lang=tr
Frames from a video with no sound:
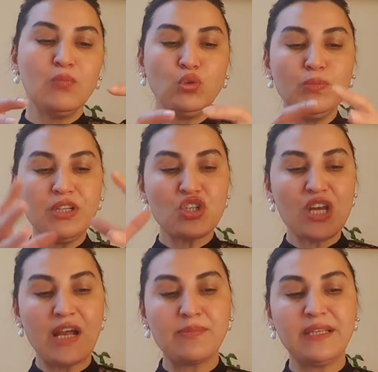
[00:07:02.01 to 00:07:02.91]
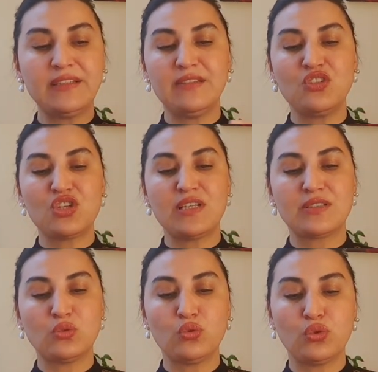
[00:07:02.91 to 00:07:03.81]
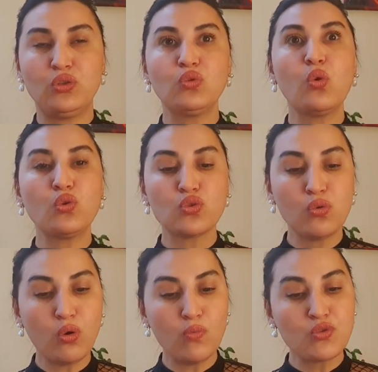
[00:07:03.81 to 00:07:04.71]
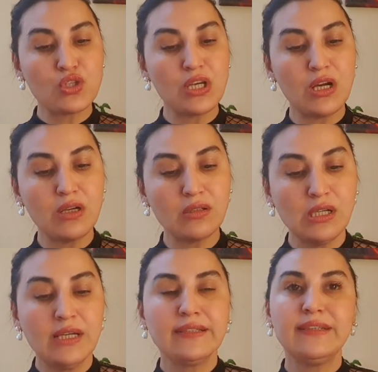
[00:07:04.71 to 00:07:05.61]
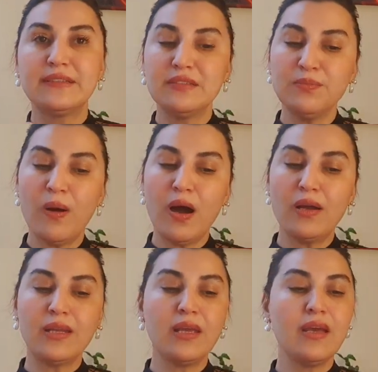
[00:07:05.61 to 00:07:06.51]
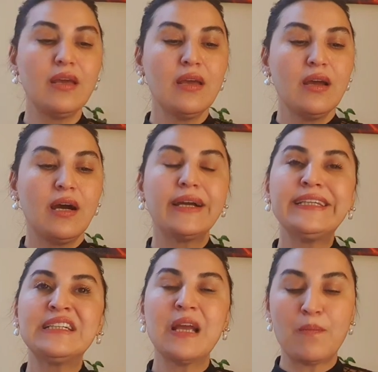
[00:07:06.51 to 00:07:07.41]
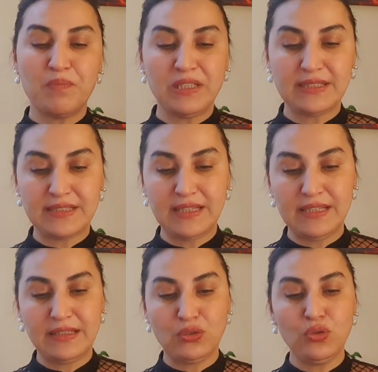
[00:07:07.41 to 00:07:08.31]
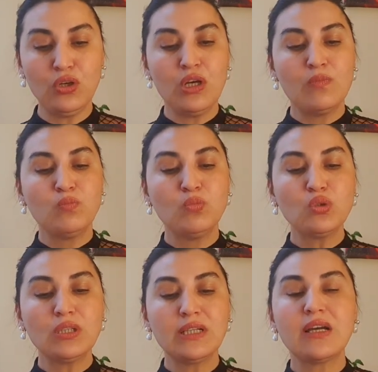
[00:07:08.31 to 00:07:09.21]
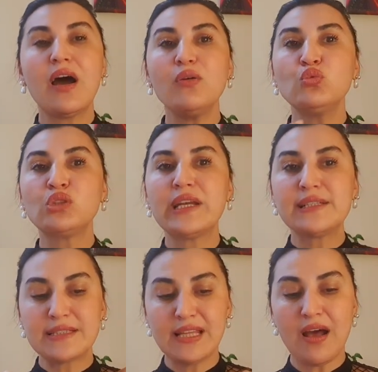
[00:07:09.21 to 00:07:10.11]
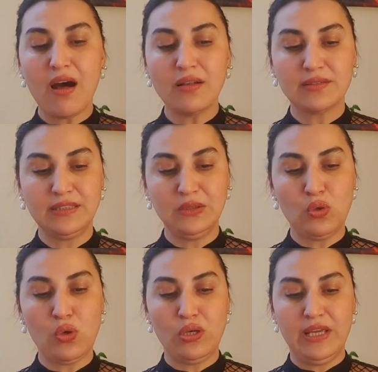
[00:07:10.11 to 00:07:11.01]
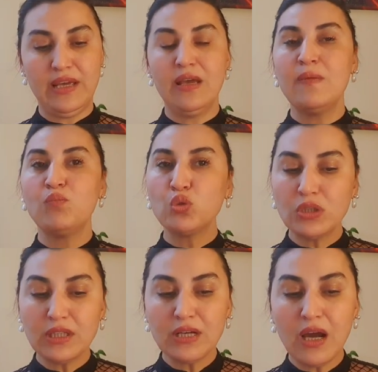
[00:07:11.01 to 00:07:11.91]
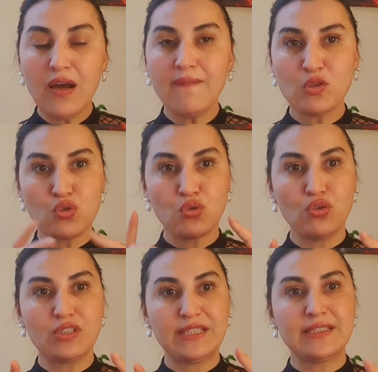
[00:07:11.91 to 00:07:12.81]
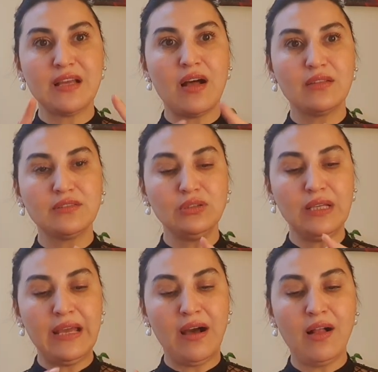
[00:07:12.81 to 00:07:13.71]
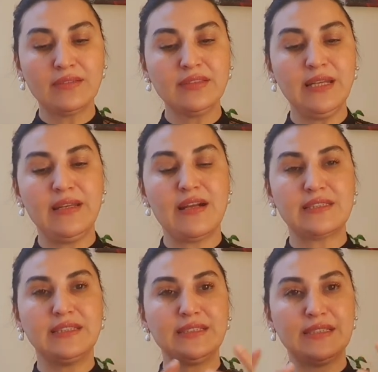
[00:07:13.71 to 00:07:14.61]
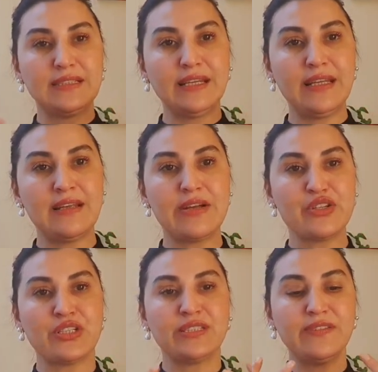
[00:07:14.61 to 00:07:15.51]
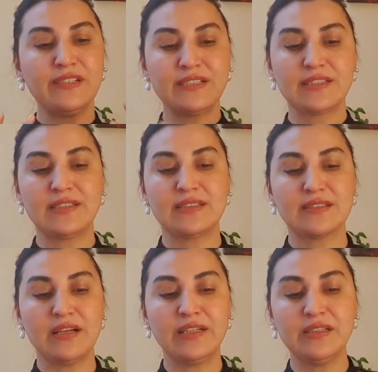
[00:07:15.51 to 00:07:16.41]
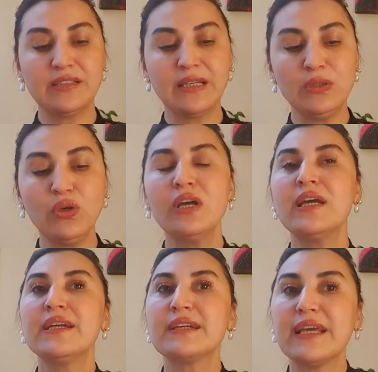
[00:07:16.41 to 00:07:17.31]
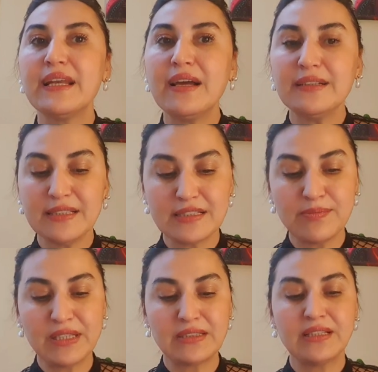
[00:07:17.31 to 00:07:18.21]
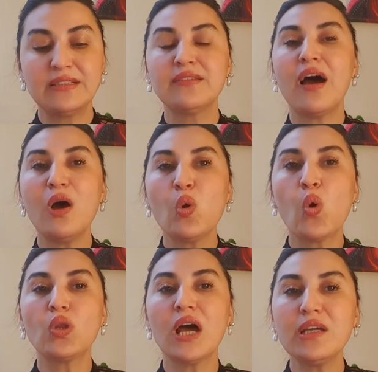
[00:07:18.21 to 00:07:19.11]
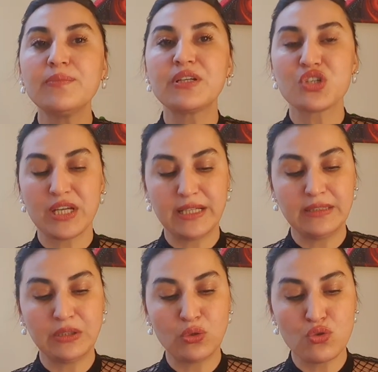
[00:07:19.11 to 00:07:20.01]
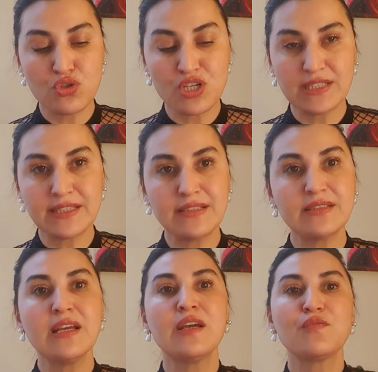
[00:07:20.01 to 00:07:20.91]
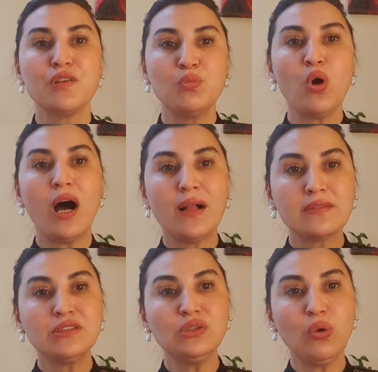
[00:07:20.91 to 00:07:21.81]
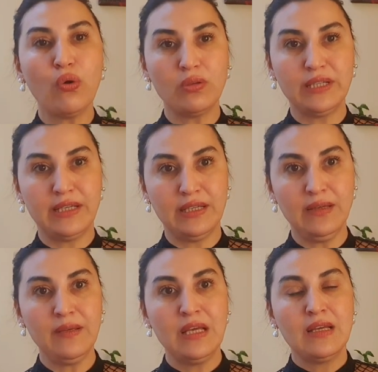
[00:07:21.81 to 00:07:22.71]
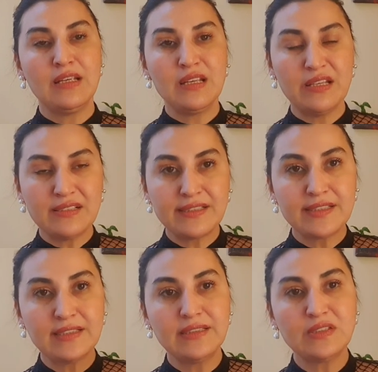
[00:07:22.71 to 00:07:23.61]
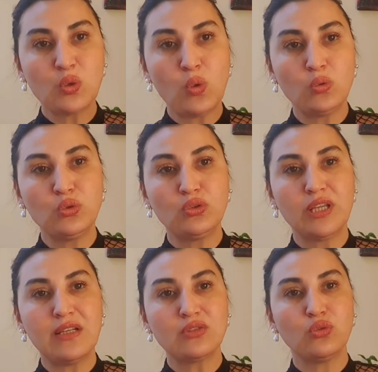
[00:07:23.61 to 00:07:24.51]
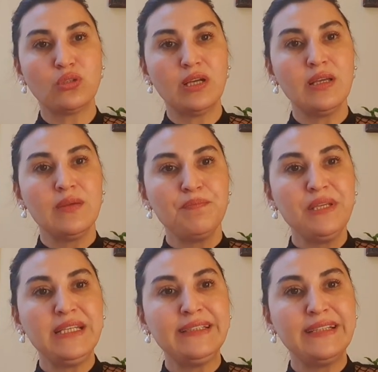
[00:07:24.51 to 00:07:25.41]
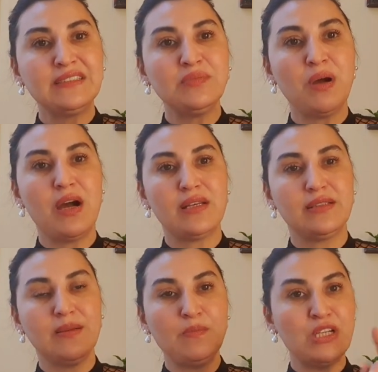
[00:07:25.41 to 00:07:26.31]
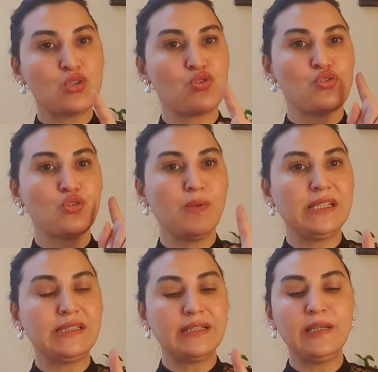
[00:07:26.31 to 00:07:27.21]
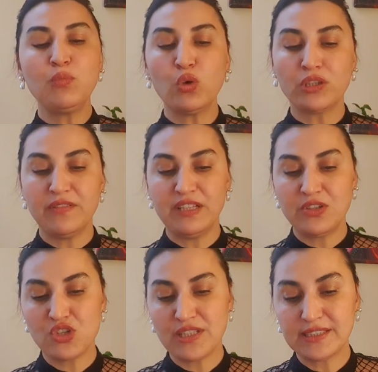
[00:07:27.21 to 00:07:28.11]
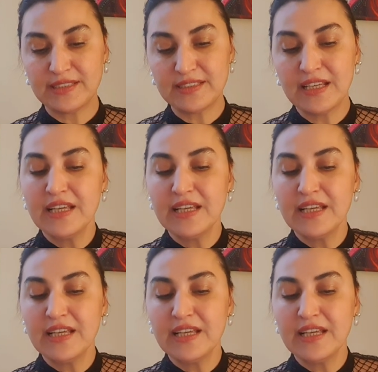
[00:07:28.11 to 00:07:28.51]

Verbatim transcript: Bunu bir şerbetin içerisine okuyun. Komşuya yetimhaneye hayır yapmanız gerekiyor. Mutlaka üzerinizde altın kolye, mutlaka çünkü siz altın e, altın enerjisi sizin enerjinize ve rızkınıza hayır geliyor. Gelen kısmetleri daha kolay bir şekilde göreceksiniz ve bu altın kolyeyi rızkınız olduktan sonra bir yetimhanede bir çocuk belirleyip ona vereceksiniz.